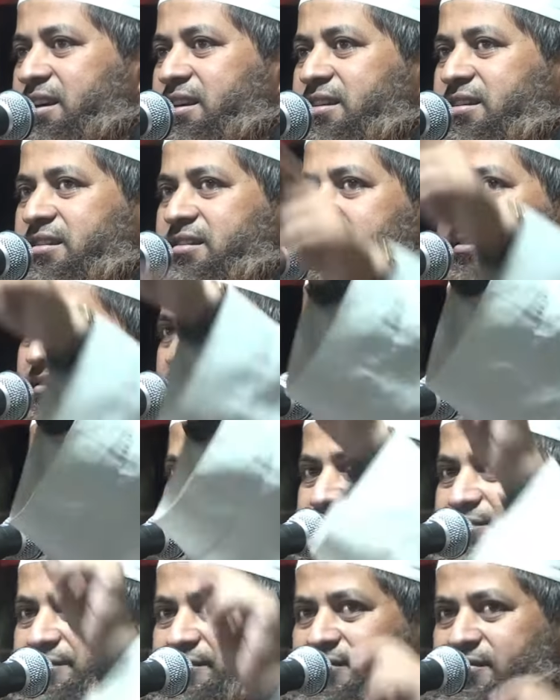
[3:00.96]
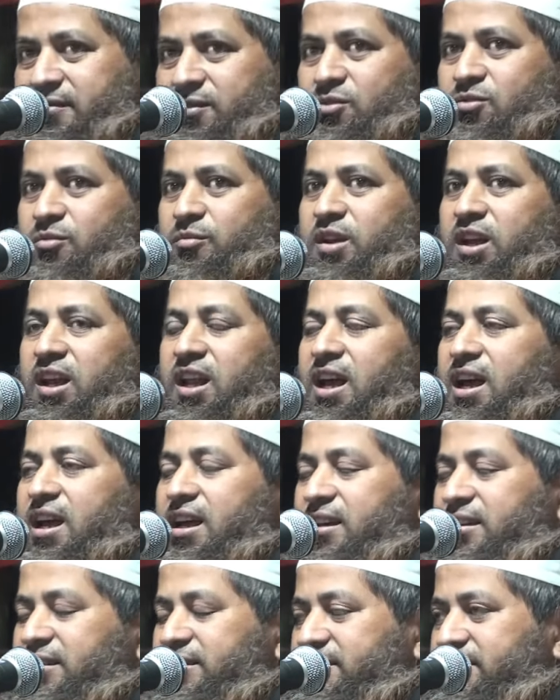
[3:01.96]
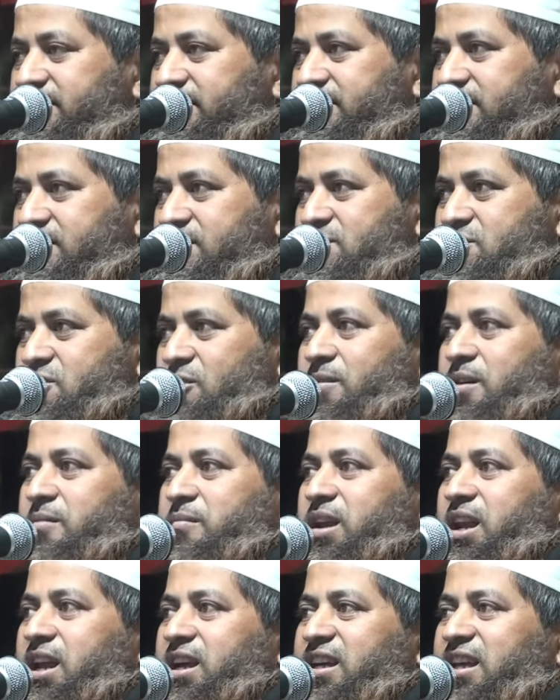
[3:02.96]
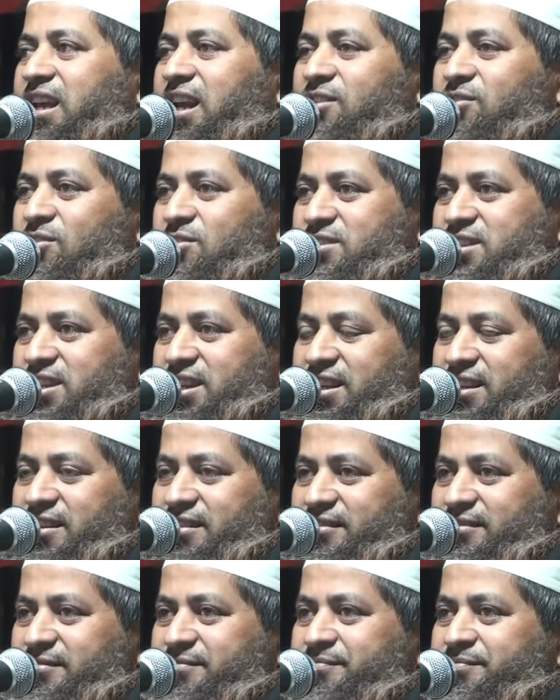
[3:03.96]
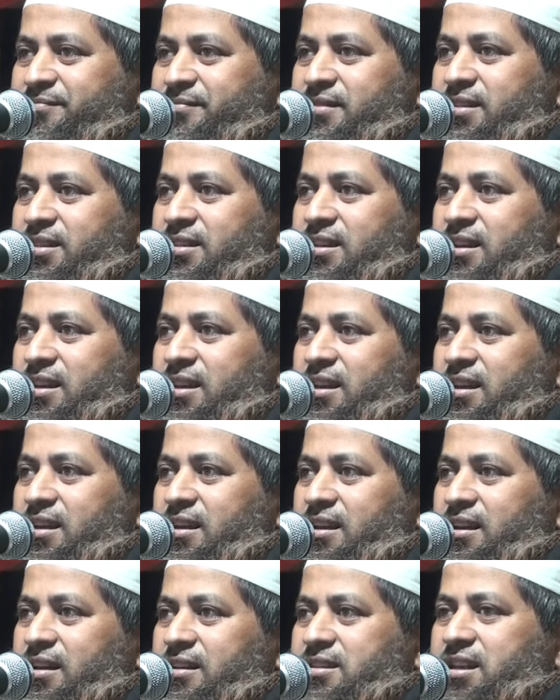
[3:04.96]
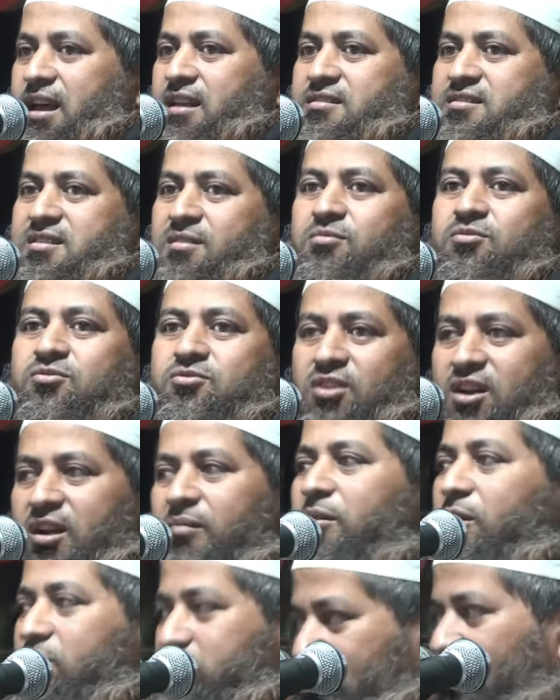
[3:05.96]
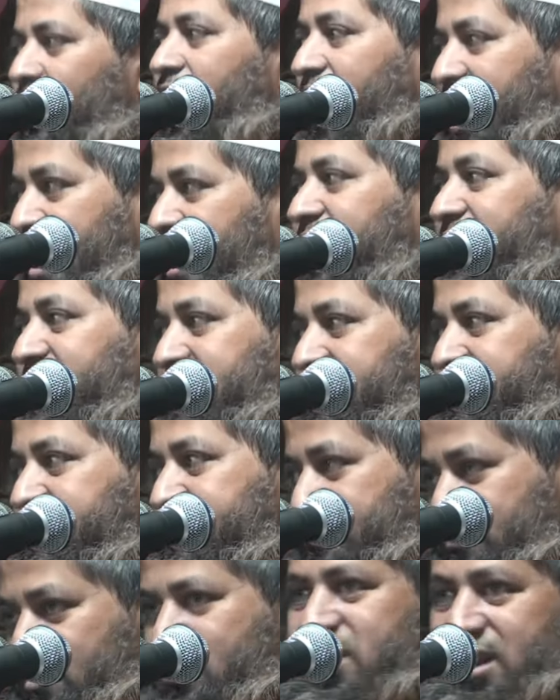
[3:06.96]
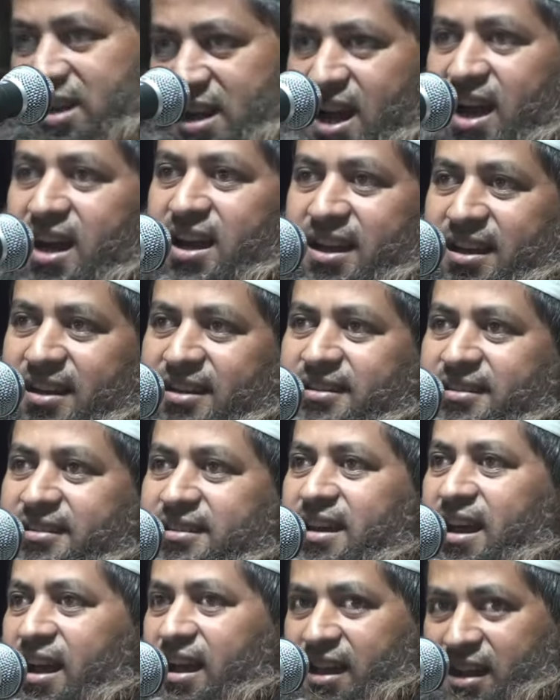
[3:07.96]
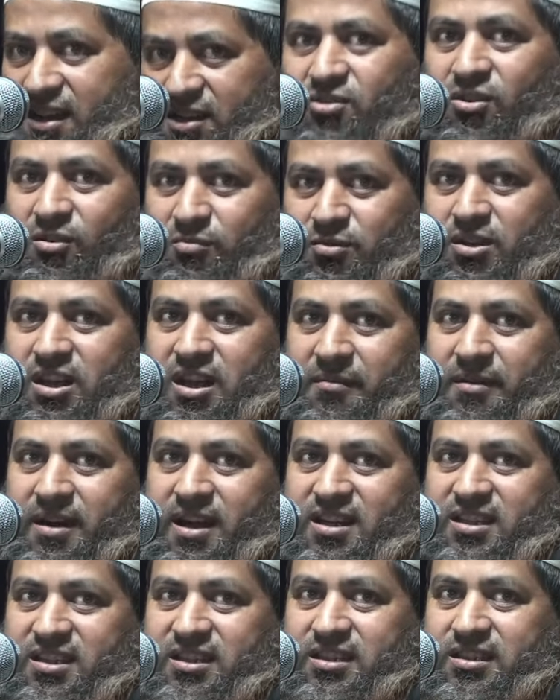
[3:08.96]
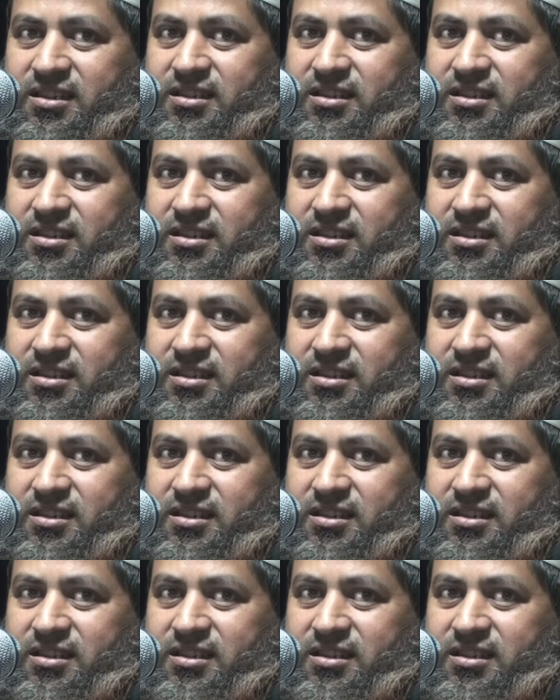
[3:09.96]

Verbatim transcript: এই কুমিল্লা সবাই মিল্লা ঘিরা ধরছে সাতশা হুজুরের ভক্তরা বুঝছেন না এনে ধরবনি আবার